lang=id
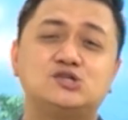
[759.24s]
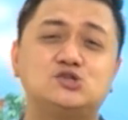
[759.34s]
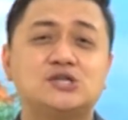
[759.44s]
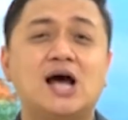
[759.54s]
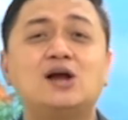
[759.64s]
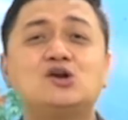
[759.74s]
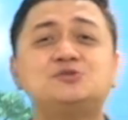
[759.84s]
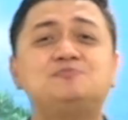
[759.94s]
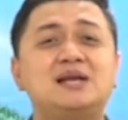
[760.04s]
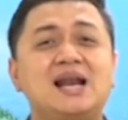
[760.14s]
Yesus
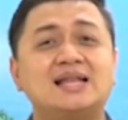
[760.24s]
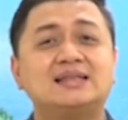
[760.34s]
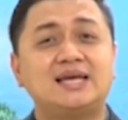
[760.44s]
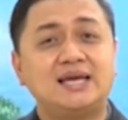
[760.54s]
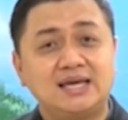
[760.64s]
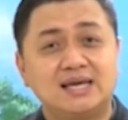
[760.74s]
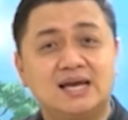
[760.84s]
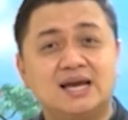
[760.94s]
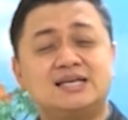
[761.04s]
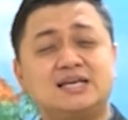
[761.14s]
harus menanti,
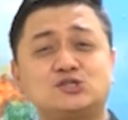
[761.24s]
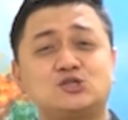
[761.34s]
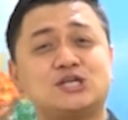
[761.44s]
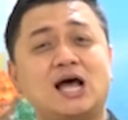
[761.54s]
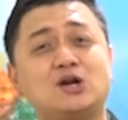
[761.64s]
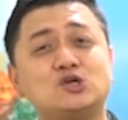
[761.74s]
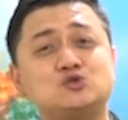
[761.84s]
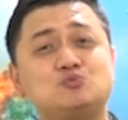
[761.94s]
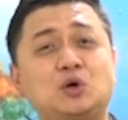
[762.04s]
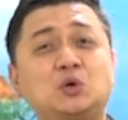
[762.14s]
Yesus
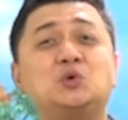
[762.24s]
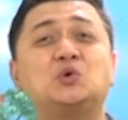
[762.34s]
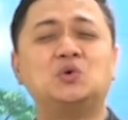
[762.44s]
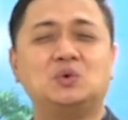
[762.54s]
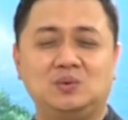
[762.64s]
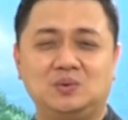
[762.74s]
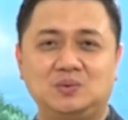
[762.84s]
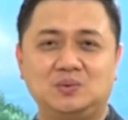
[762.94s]
harus menunggu.